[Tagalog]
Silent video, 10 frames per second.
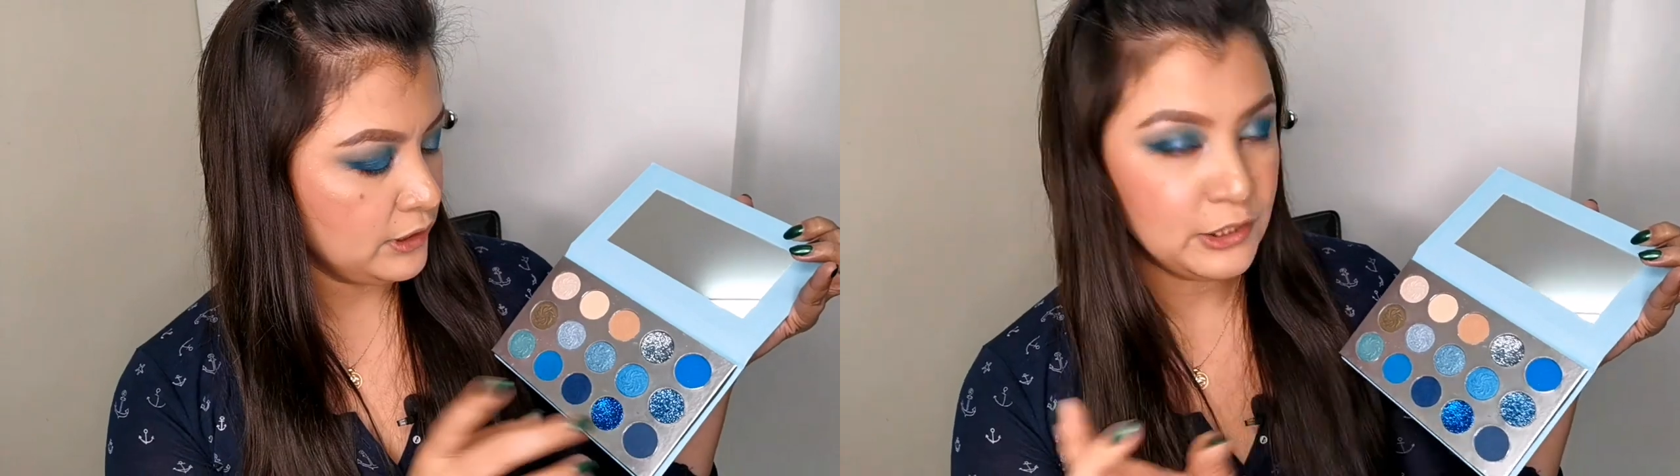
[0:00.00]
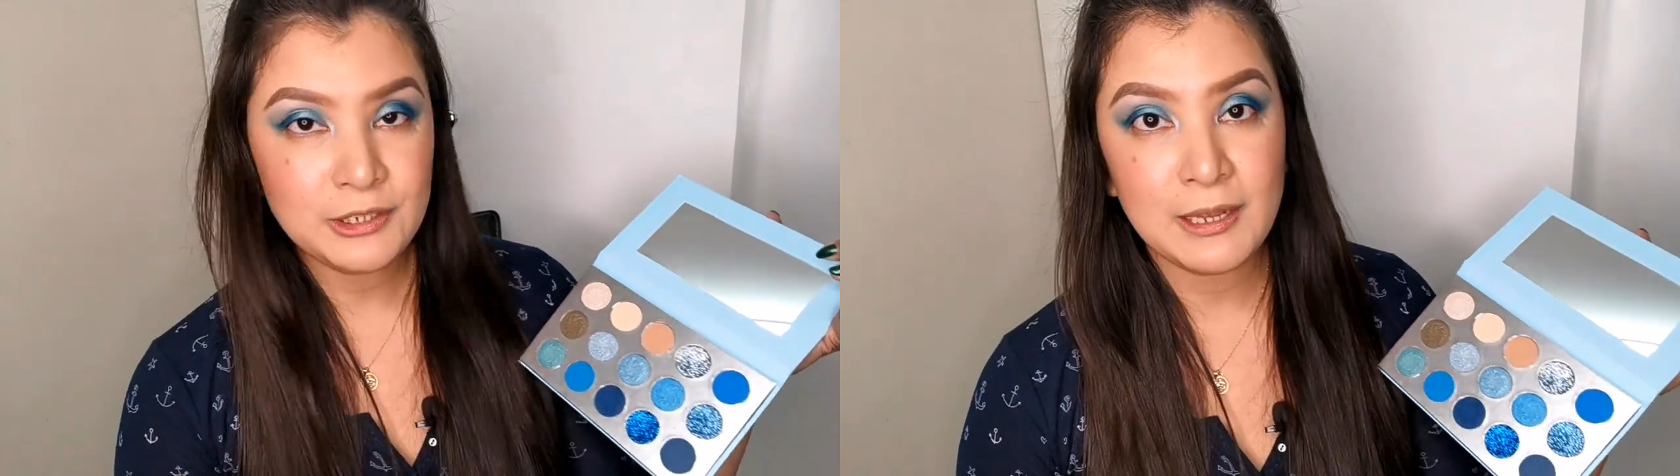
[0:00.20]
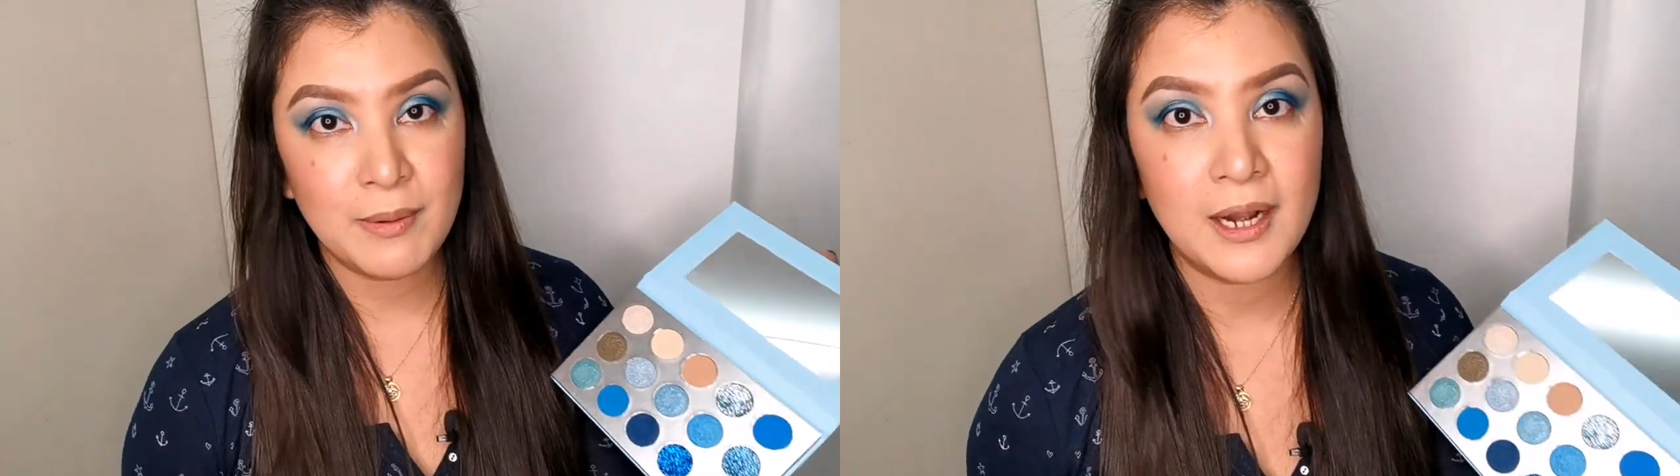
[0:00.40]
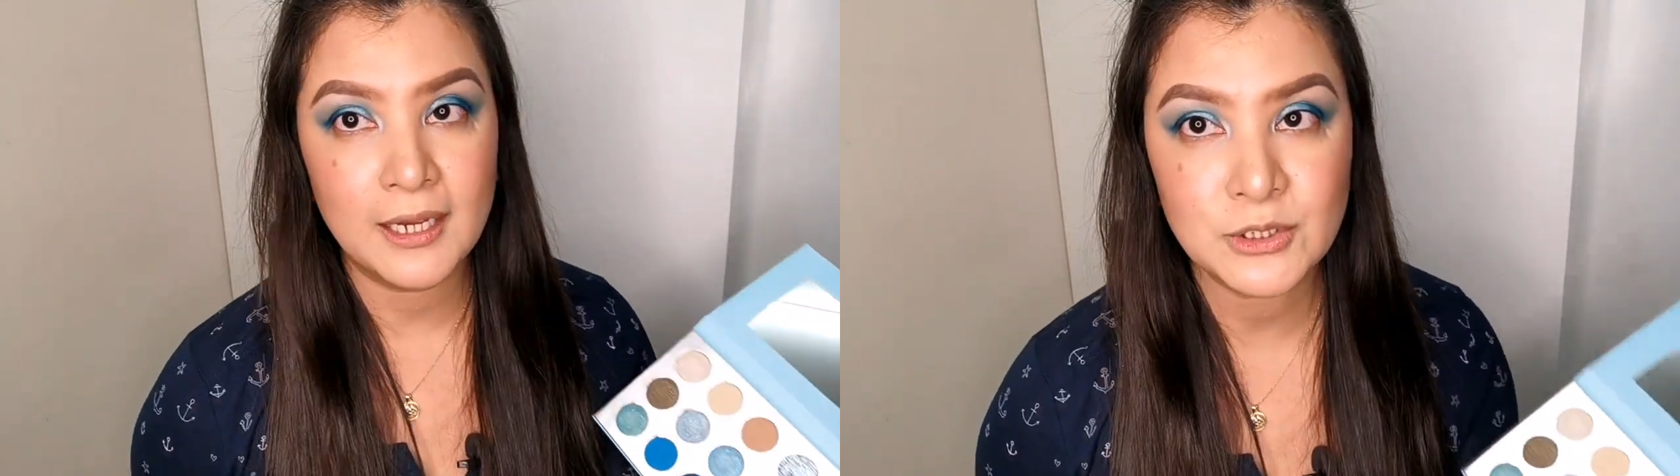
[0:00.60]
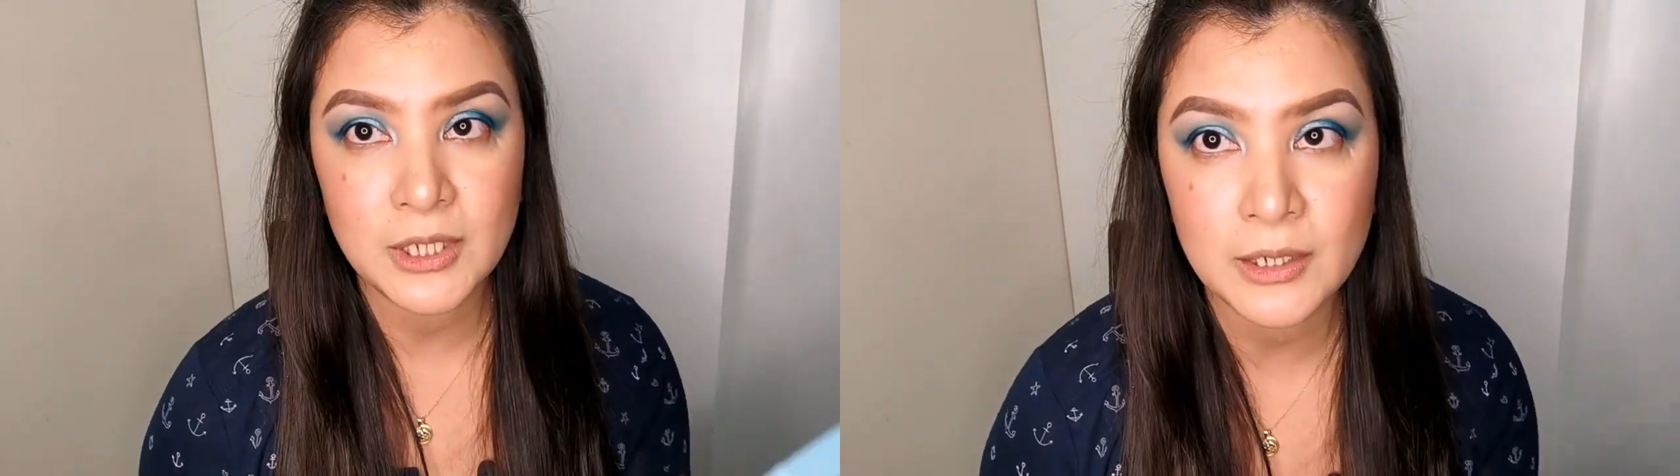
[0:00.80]
Okay na yung limang
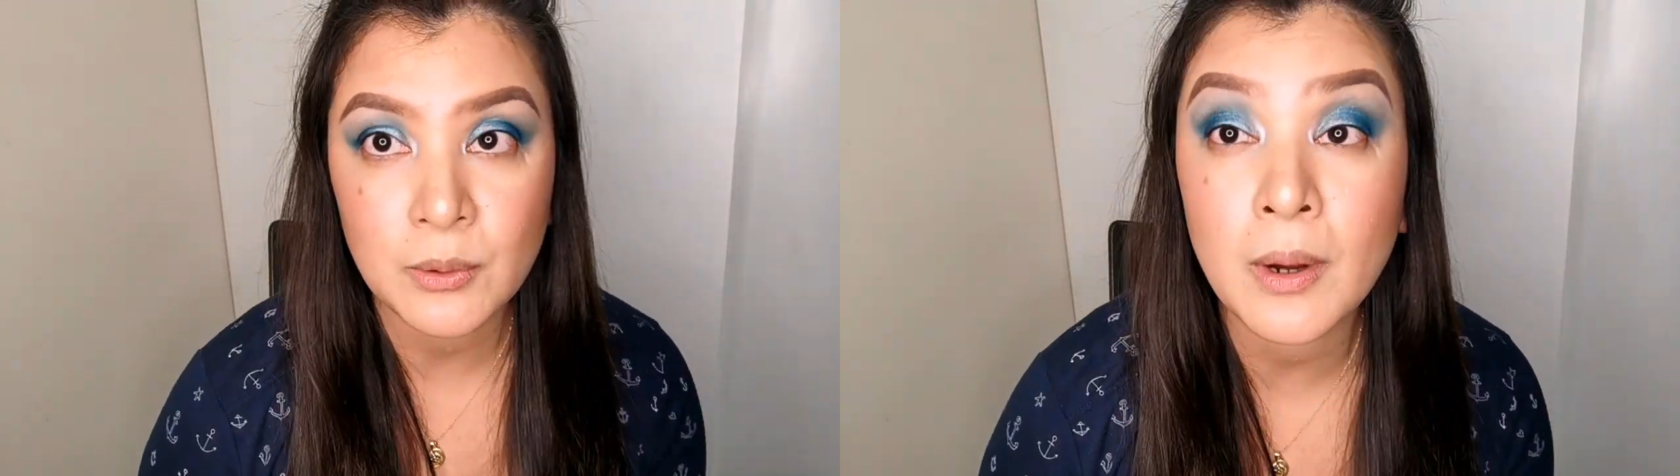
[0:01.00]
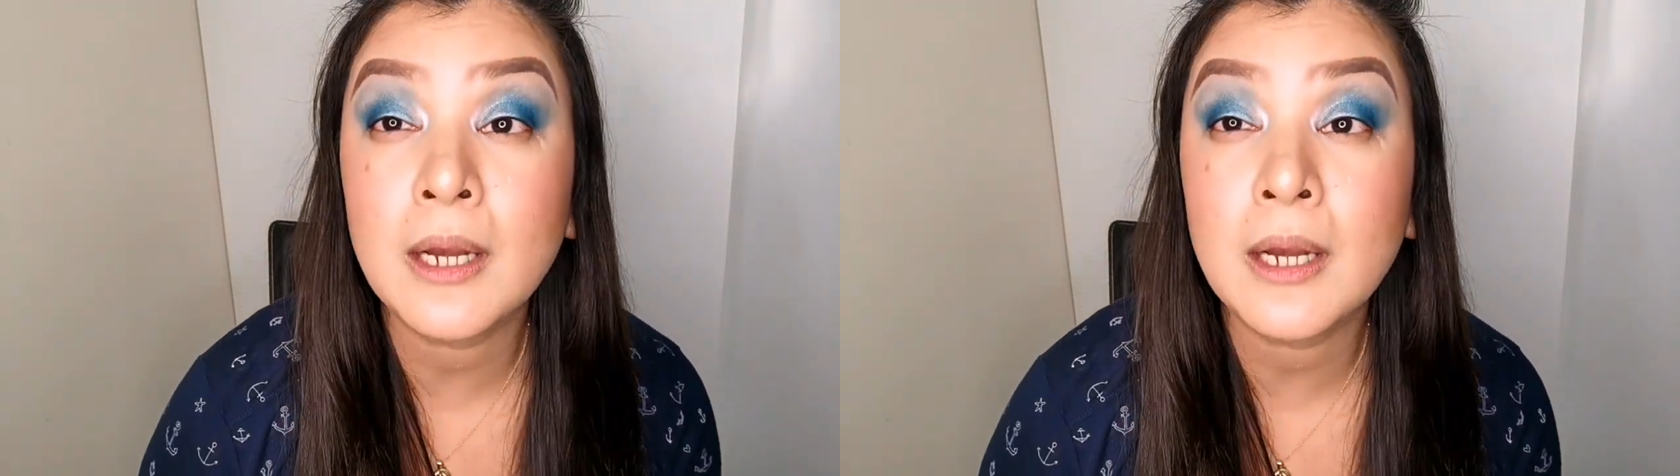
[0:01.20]
eyeshadow